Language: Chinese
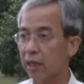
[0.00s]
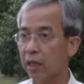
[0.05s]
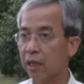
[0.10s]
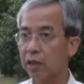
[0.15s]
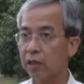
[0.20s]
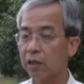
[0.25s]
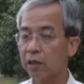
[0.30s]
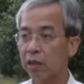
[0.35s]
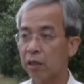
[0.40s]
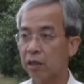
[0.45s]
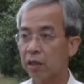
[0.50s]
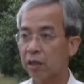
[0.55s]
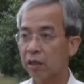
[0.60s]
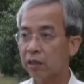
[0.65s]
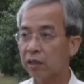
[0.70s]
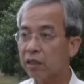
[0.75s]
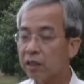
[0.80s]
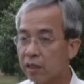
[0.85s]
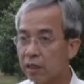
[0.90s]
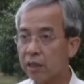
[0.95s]
啊，
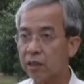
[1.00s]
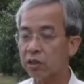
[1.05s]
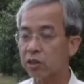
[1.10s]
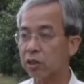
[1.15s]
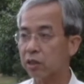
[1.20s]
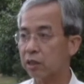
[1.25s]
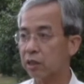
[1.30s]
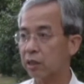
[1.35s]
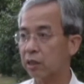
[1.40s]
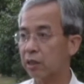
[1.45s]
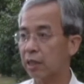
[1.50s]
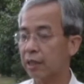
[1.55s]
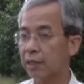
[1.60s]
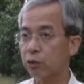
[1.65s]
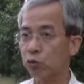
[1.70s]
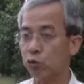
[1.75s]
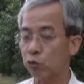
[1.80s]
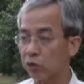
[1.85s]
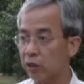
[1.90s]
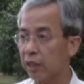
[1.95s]
第二次是在
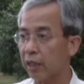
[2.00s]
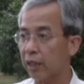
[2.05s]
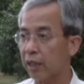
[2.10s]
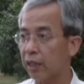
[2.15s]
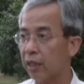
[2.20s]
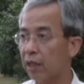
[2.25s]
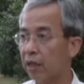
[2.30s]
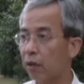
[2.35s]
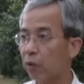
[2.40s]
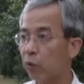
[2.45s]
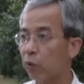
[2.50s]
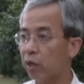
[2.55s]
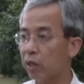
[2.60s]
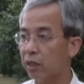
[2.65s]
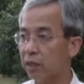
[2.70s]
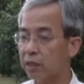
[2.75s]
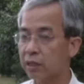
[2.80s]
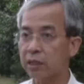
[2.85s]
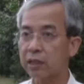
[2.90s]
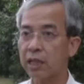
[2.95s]
昨天，我也
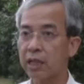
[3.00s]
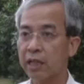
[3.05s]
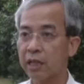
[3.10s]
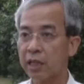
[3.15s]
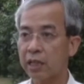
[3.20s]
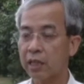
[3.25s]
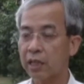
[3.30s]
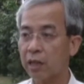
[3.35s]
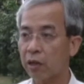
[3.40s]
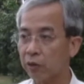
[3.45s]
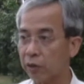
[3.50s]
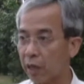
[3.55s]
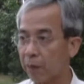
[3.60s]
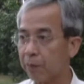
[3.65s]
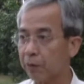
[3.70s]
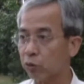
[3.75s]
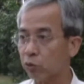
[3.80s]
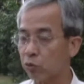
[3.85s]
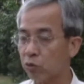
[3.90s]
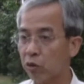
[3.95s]
一直在要他
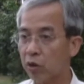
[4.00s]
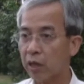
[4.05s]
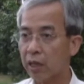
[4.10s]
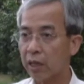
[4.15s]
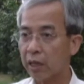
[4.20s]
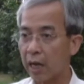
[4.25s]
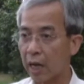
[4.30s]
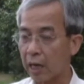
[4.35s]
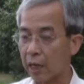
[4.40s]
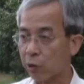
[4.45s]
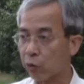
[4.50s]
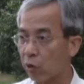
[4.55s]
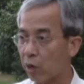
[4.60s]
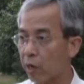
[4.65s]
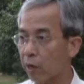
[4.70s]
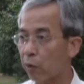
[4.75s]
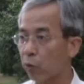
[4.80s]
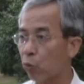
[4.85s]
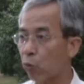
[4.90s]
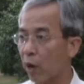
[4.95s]
们说赶
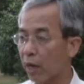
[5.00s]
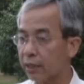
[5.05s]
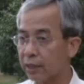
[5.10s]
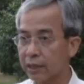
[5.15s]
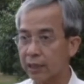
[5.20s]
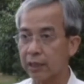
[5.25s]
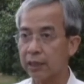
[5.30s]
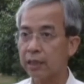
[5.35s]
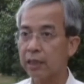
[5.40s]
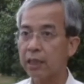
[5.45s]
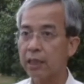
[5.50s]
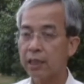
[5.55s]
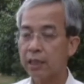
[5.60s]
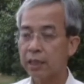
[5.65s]
快完成。